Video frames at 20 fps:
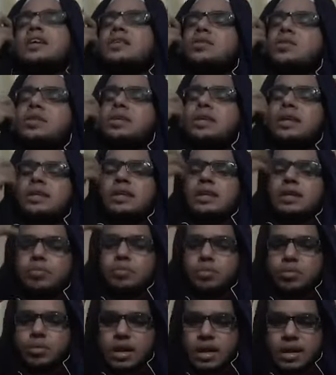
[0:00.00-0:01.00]
যদি এদের
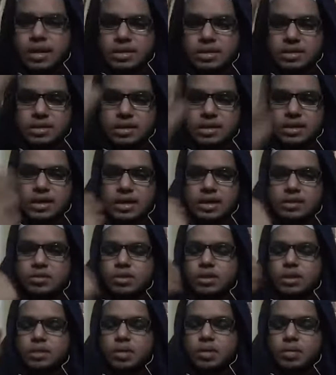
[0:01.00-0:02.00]
পুরা হিস্ট্রিটাকে
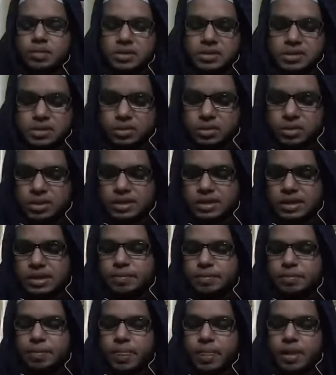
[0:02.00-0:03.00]
যদি আমরা অপারেশন করতে যাই